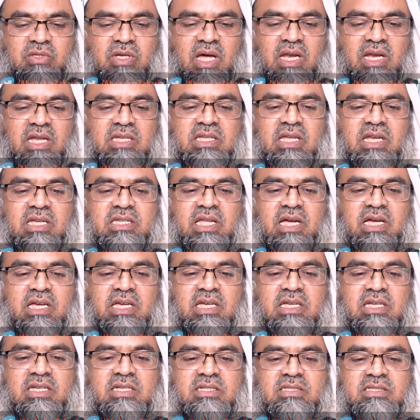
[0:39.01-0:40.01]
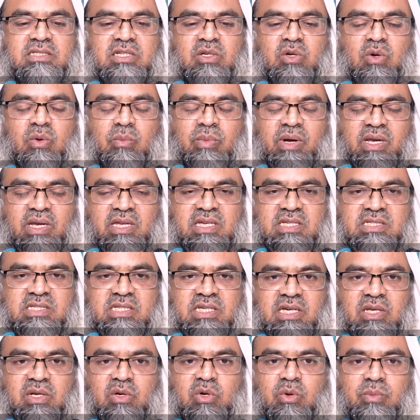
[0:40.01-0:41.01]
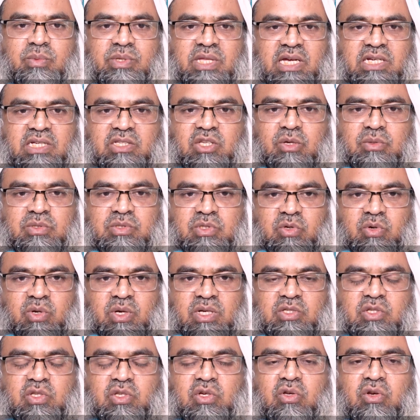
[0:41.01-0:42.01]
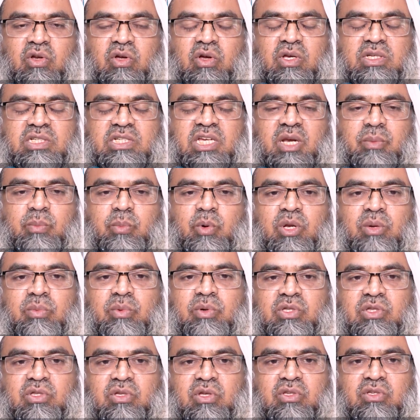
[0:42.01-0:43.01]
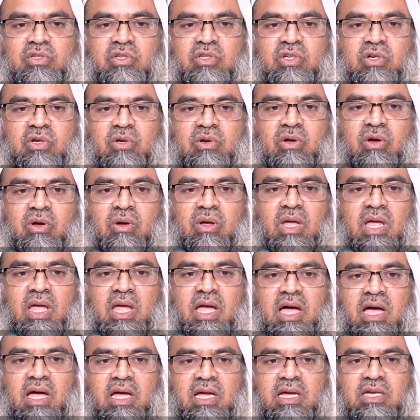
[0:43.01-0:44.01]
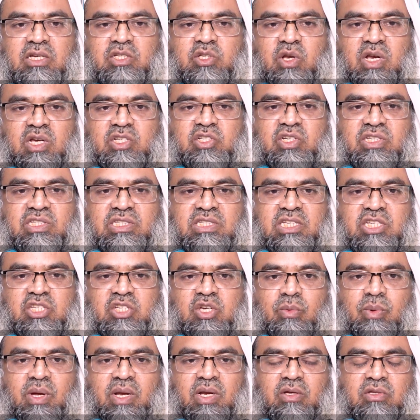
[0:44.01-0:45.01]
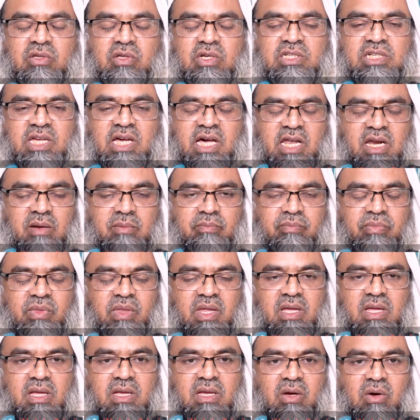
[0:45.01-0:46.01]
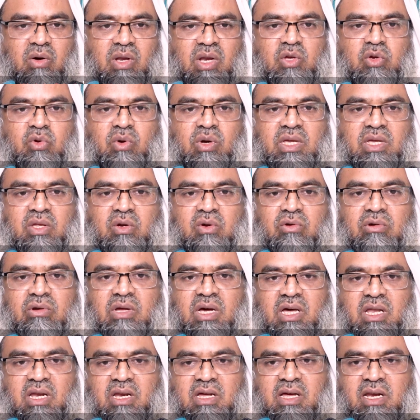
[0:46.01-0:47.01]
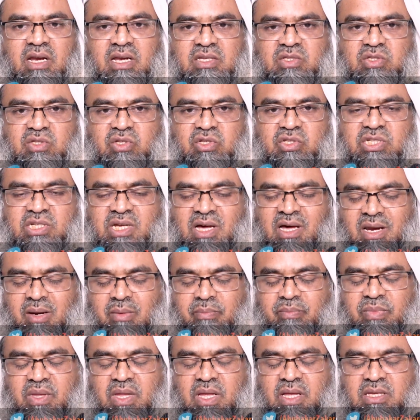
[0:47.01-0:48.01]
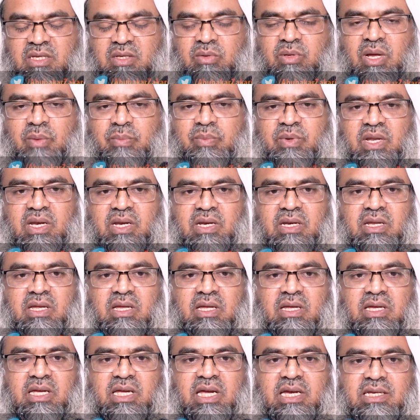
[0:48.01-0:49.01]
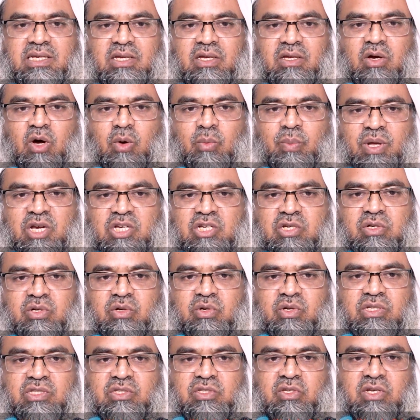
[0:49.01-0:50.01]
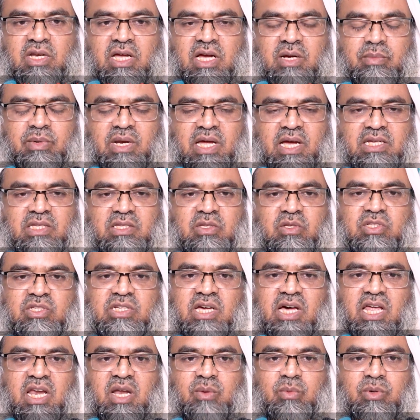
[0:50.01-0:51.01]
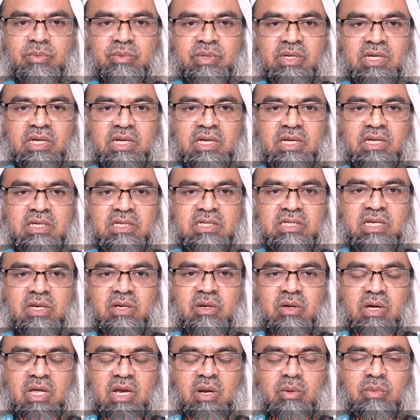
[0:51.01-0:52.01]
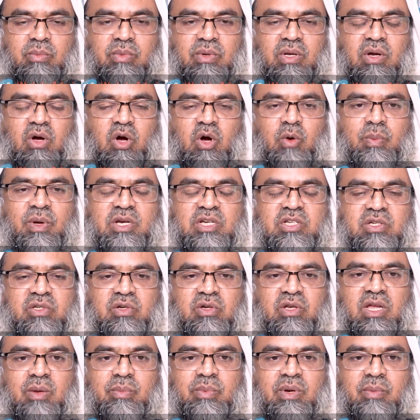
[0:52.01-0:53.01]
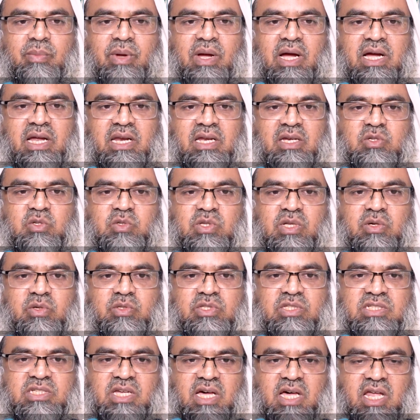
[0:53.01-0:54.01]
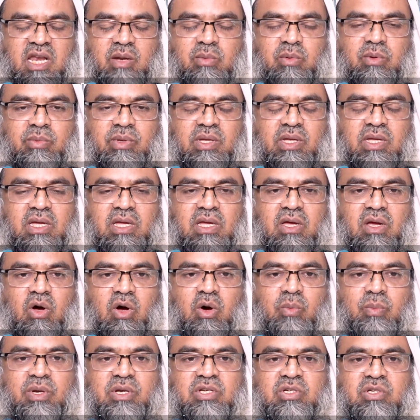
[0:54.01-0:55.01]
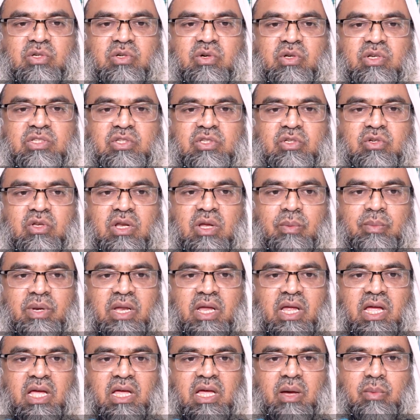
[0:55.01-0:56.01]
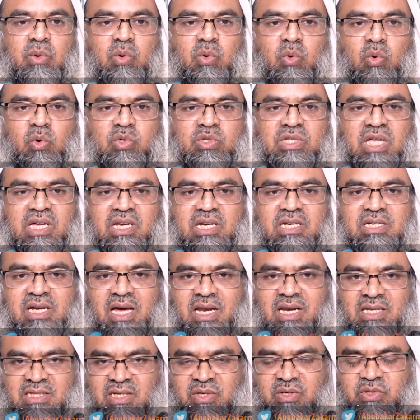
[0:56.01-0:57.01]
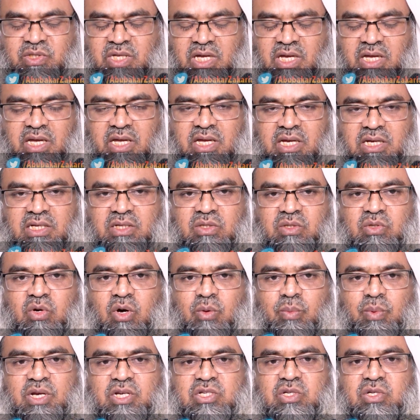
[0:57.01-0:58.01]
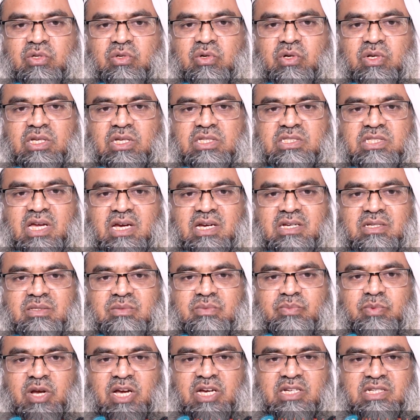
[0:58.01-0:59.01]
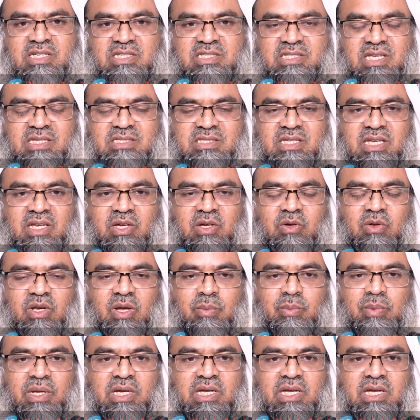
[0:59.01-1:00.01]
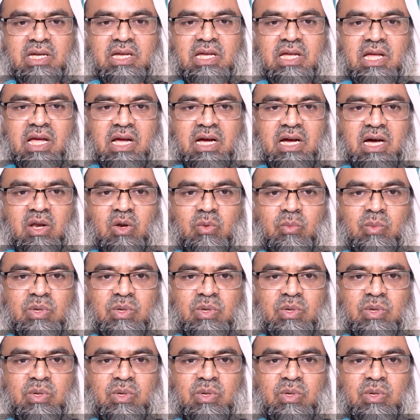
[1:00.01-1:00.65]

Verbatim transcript: আল্লাহ তালা তাকে যেরকম বানিয়েছে এরকমই থাকতে হবে জরুরি যদি কোনো সেখানে পরিবর্তন যদি কোনো সরাসরি দৃশ্যমান হয় তাহলে সেটা হারাম অলাইকা ইরুন্না খালক আল্লাহ দিয়ে সেটা হারাম যেমন আপনার কেটে অপারেশন করে যদি নাক লাগাইতে হবে সেটা হারাম হবে সেটা হারাম হবে অপারেশন করে আপনার বাঁকা নাক সোজা করতে এটা হারাম হবে অপারেশন করে যদি কোনো আপনার হ্যাঁ আমার রোগ থাকলে এটা আলাদা কথা কিন্তু অপারেশন করে প্লাস্টিক সার্জারি করে আপনাকে কালো